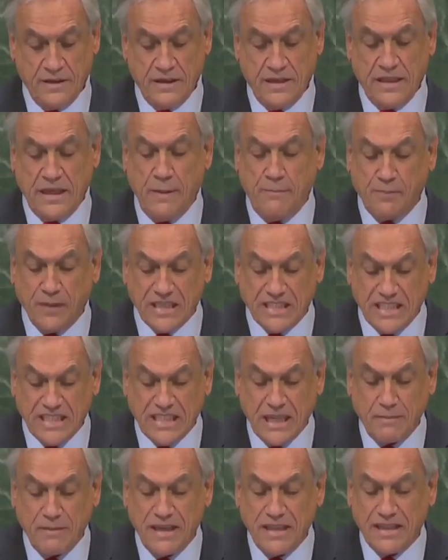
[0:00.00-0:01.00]
Y es
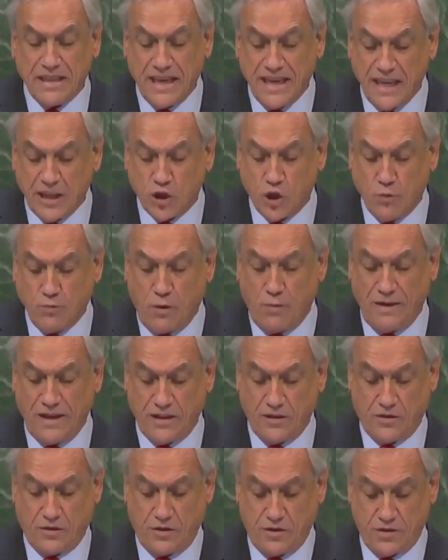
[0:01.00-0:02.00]
precisamente en estos
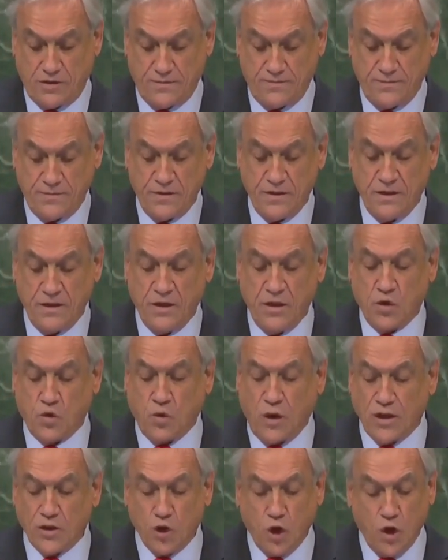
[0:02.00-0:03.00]
momentos
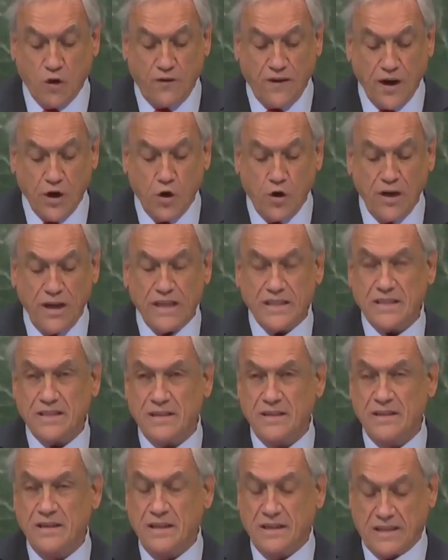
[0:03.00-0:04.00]
cuando los
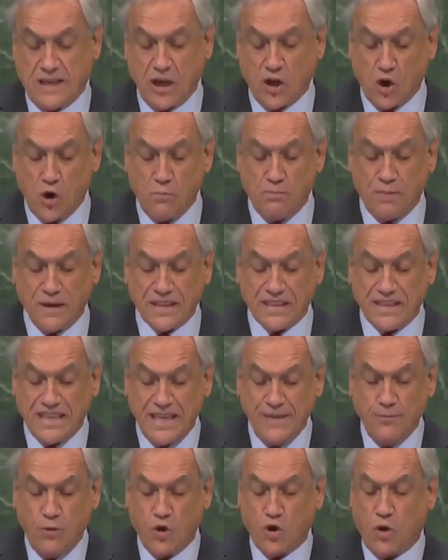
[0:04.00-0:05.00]
valores que
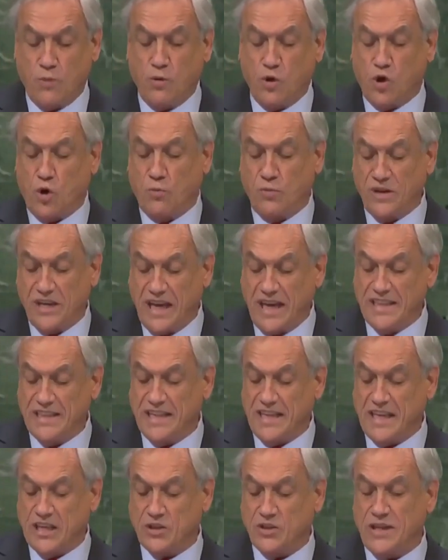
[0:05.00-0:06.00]
compartimos como comunidad
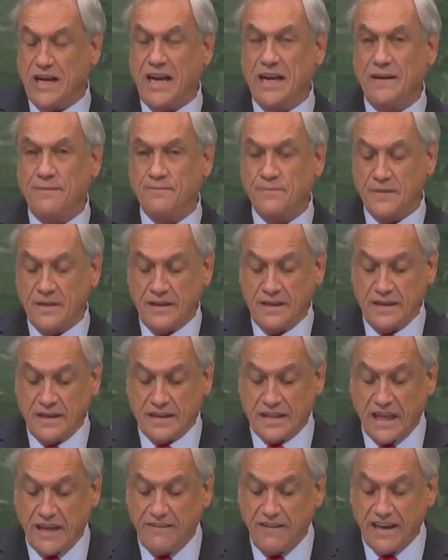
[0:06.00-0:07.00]
internacional
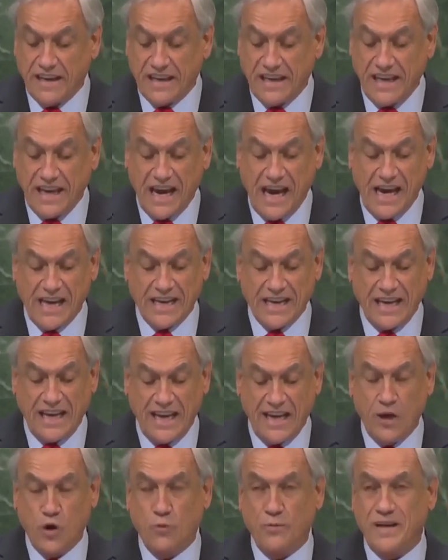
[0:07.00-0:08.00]
deben guiar
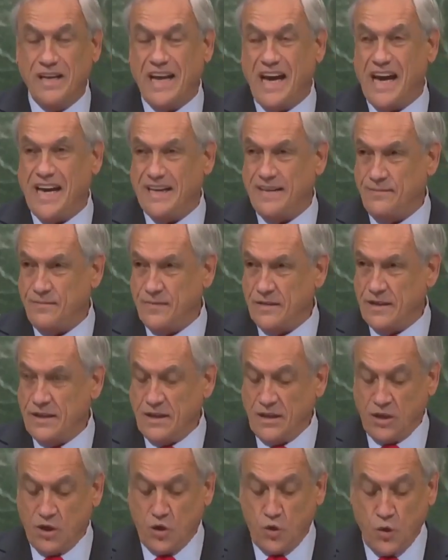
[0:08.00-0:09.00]
e iluminar
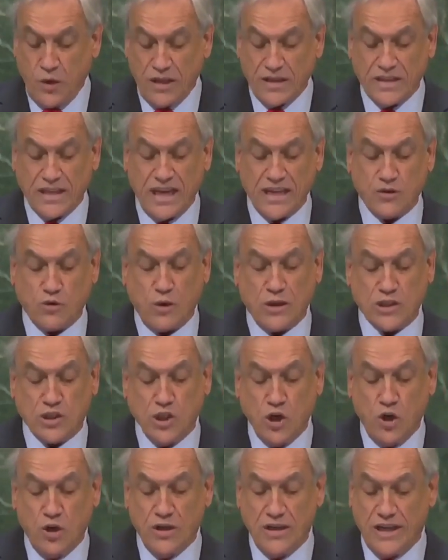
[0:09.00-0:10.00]
nuestra
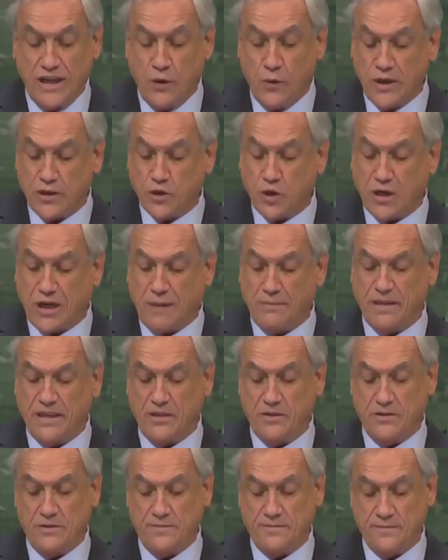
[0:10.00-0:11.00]
actuación y nuestro
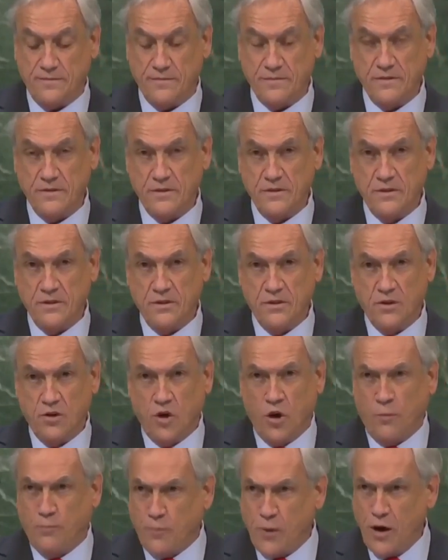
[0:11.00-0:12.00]
camino.
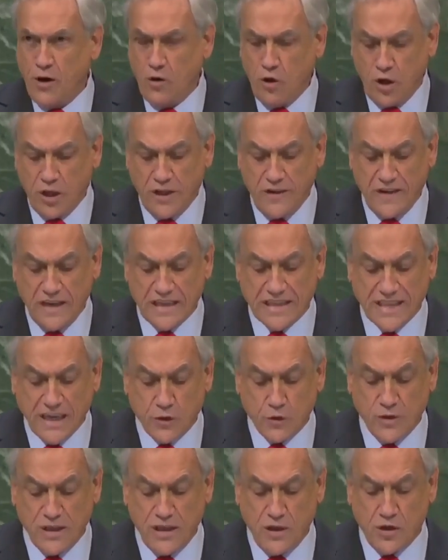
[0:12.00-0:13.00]
Los pueblos deben
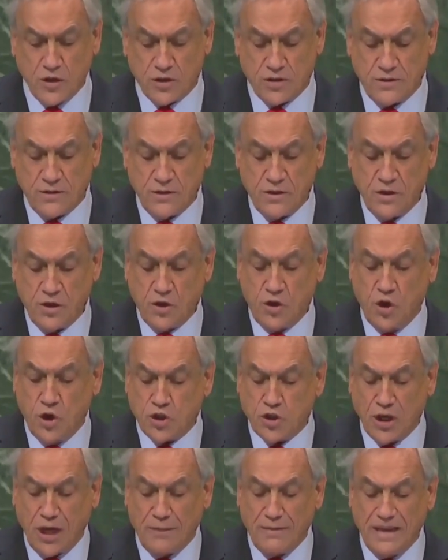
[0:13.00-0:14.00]
estar unidos
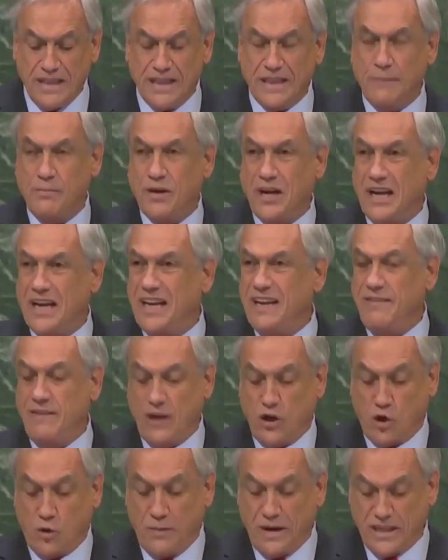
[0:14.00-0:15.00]
no solamente por el
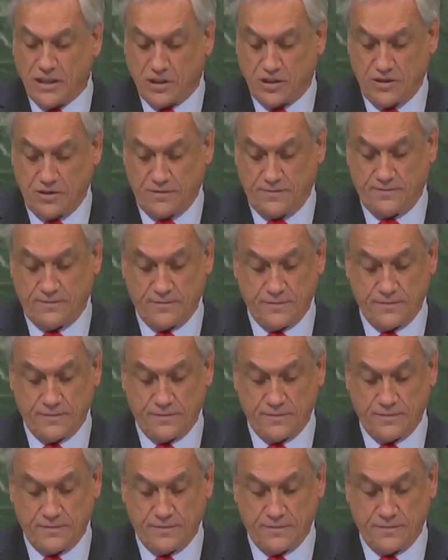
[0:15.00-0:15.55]
libre comercio,